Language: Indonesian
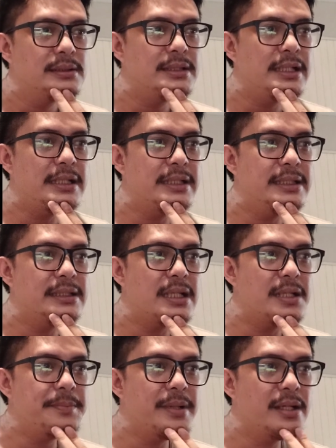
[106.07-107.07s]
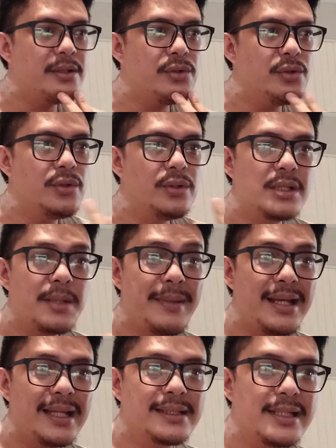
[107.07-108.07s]
sini ada gitar piano drum
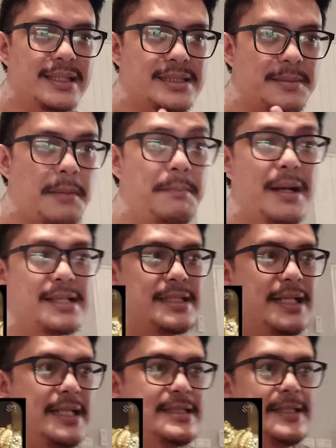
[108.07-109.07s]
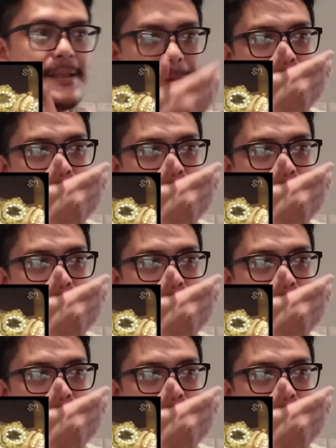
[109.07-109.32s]
elektrik sama bass ya guys ya